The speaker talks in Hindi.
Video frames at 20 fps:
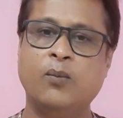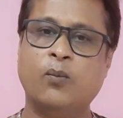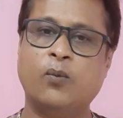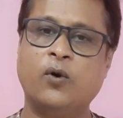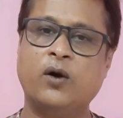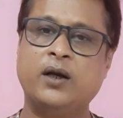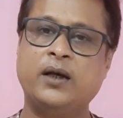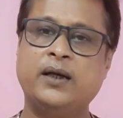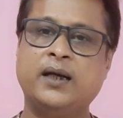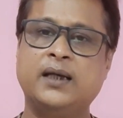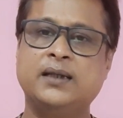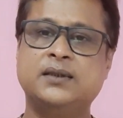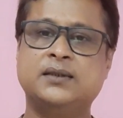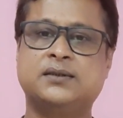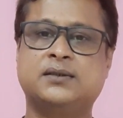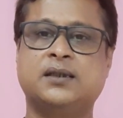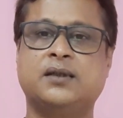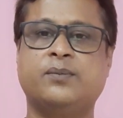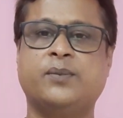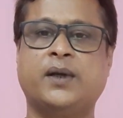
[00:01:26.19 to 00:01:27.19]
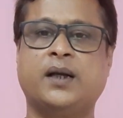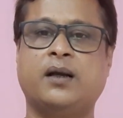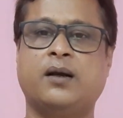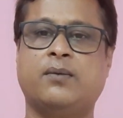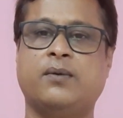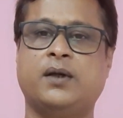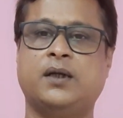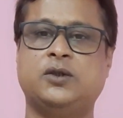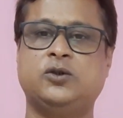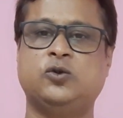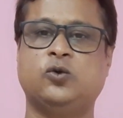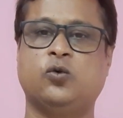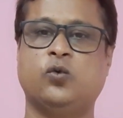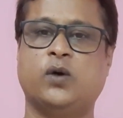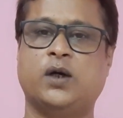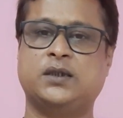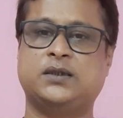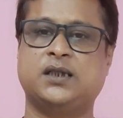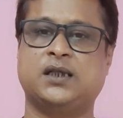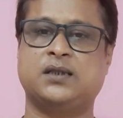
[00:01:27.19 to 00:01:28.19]
मोनिटाइजेशन पर हमारा जो
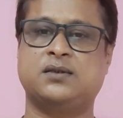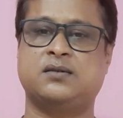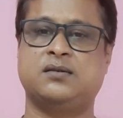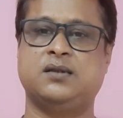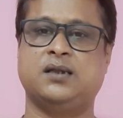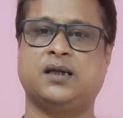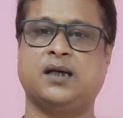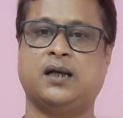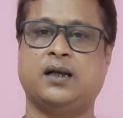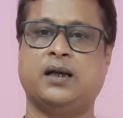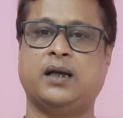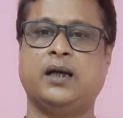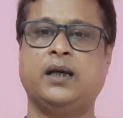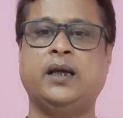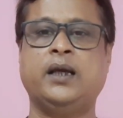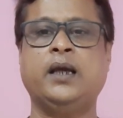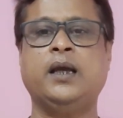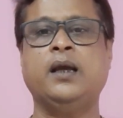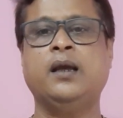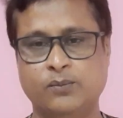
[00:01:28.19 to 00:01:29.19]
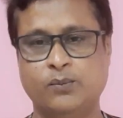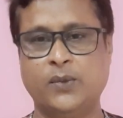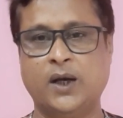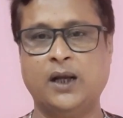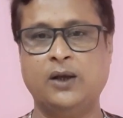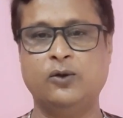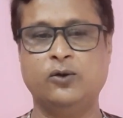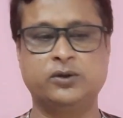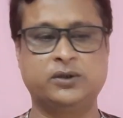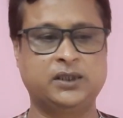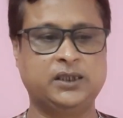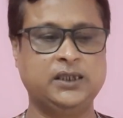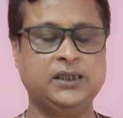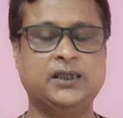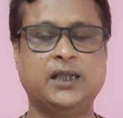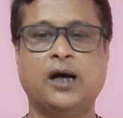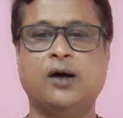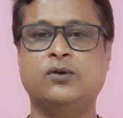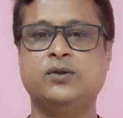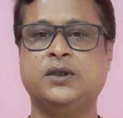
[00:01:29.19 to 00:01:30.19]
वॉच दिखा रहा है मान लो थ्री
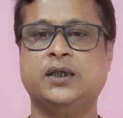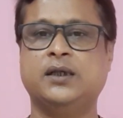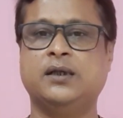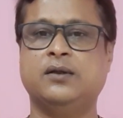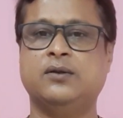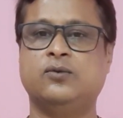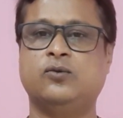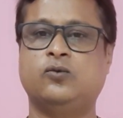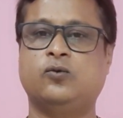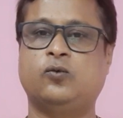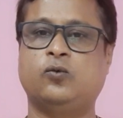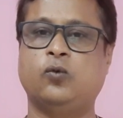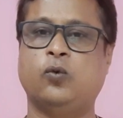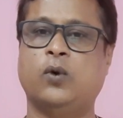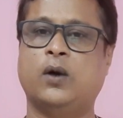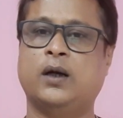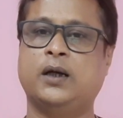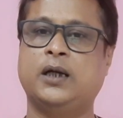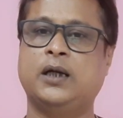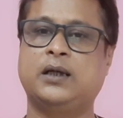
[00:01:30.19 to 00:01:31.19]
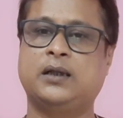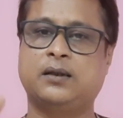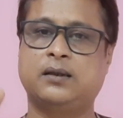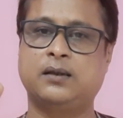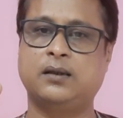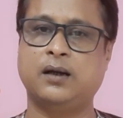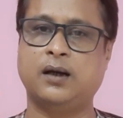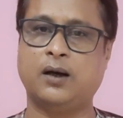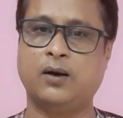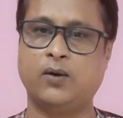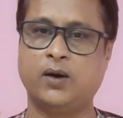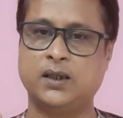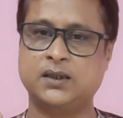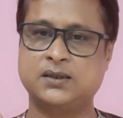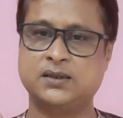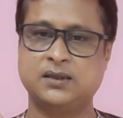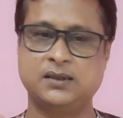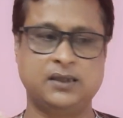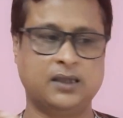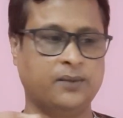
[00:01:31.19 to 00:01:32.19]
थाउजेंड टू हंड्रेड
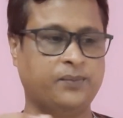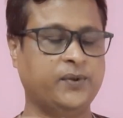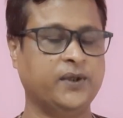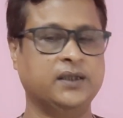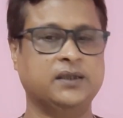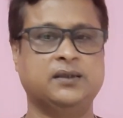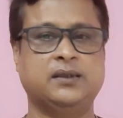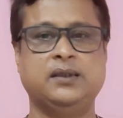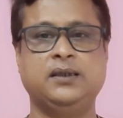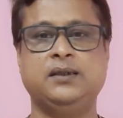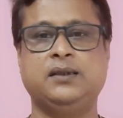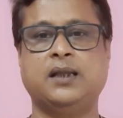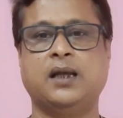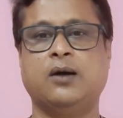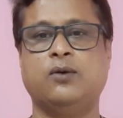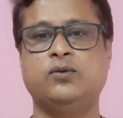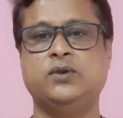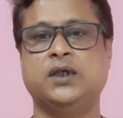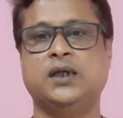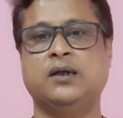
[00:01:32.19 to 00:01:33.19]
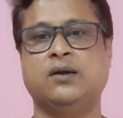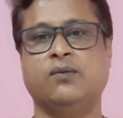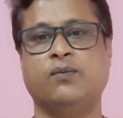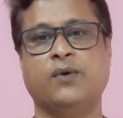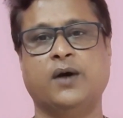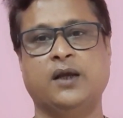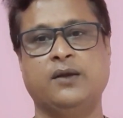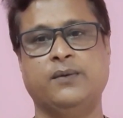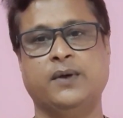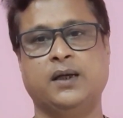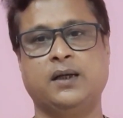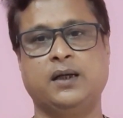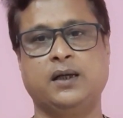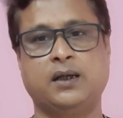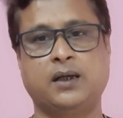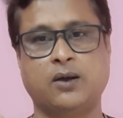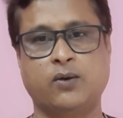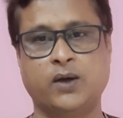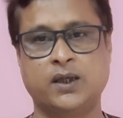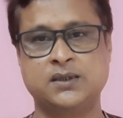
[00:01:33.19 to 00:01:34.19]
आवर्स या फिर थ्री थाउजेंड फाइव
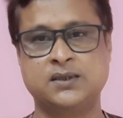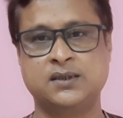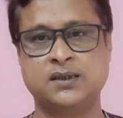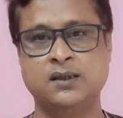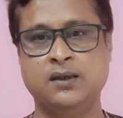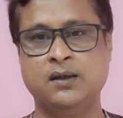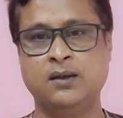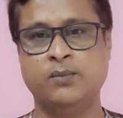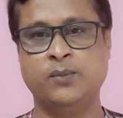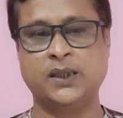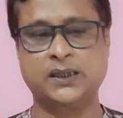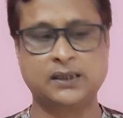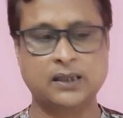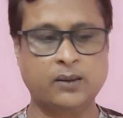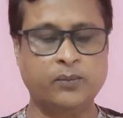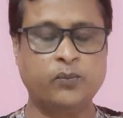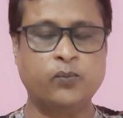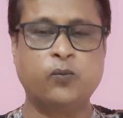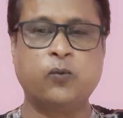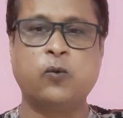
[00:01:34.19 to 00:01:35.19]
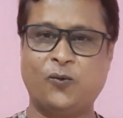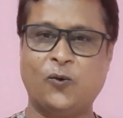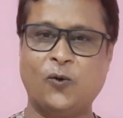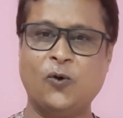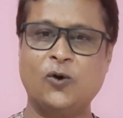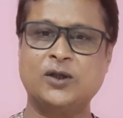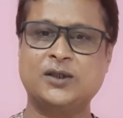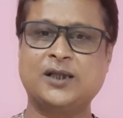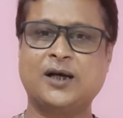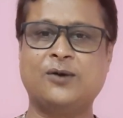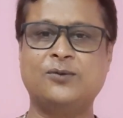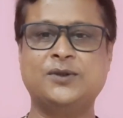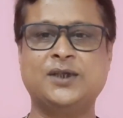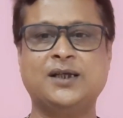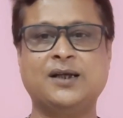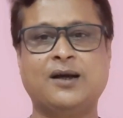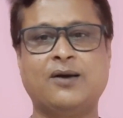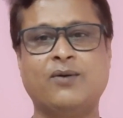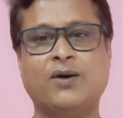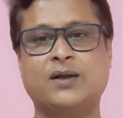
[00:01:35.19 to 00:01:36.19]
हंड्रेड आवर्स मतलब फोर
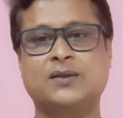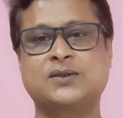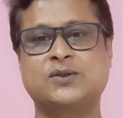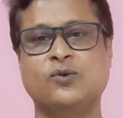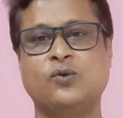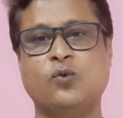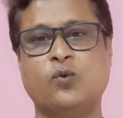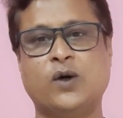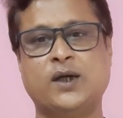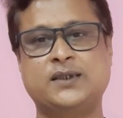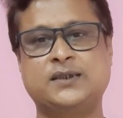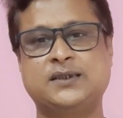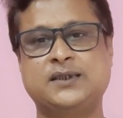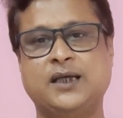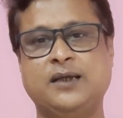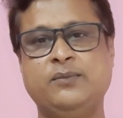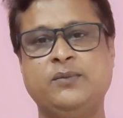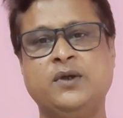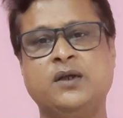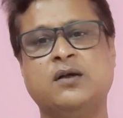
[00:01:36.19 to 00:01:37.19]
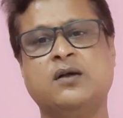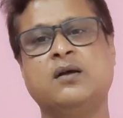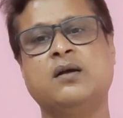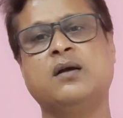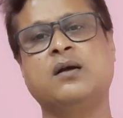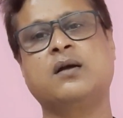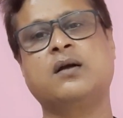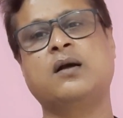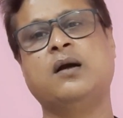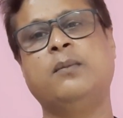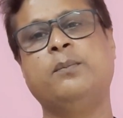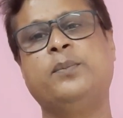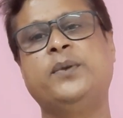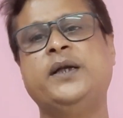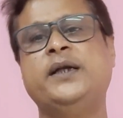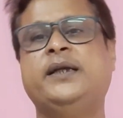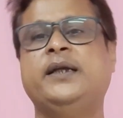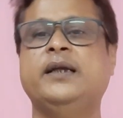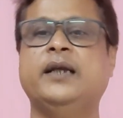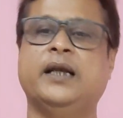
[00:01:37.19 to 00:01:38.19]
थाउजेंड आवर्स वॉच टाइम
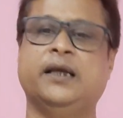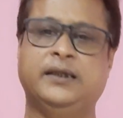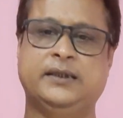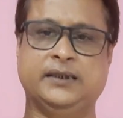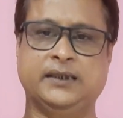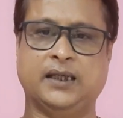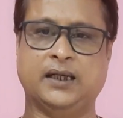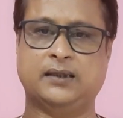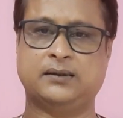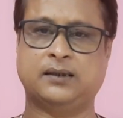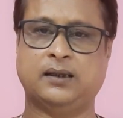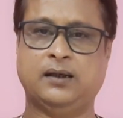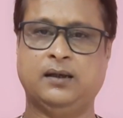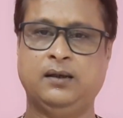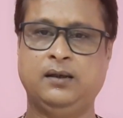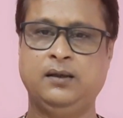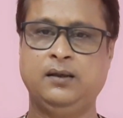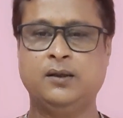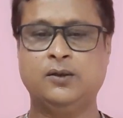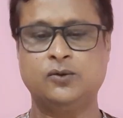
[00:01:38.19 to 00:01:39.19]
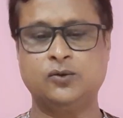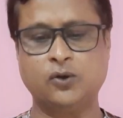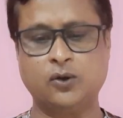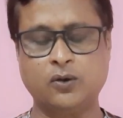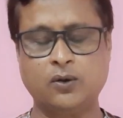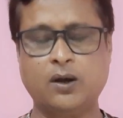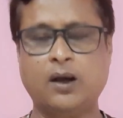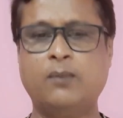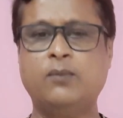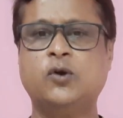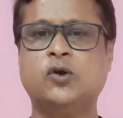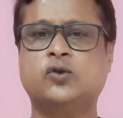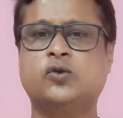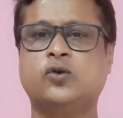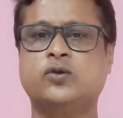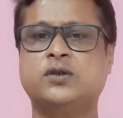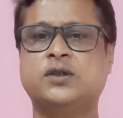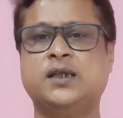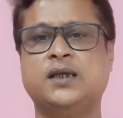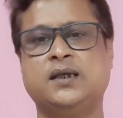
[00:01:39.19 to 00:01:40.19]
कंप्लीट ही नहीं दिखाता तो हम लोग
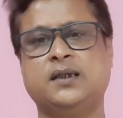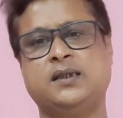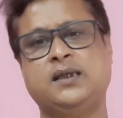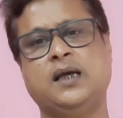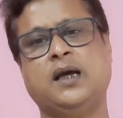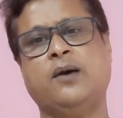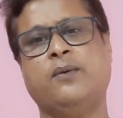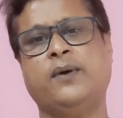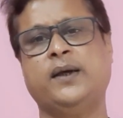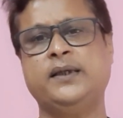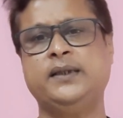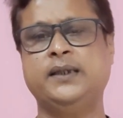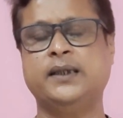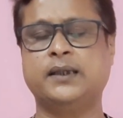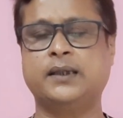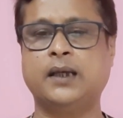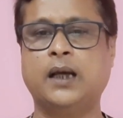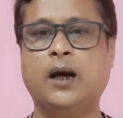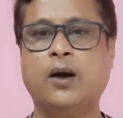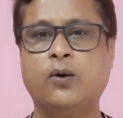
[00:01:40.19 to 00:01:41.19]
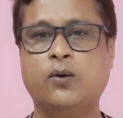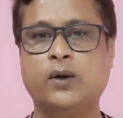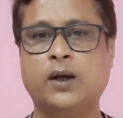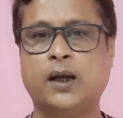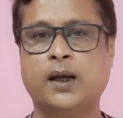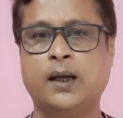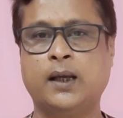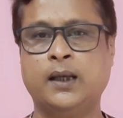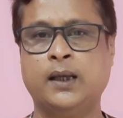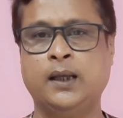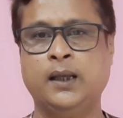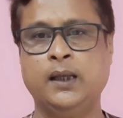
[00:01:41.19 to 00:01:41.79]
सोचते हैं क्या भाई ये क्या हो रहा है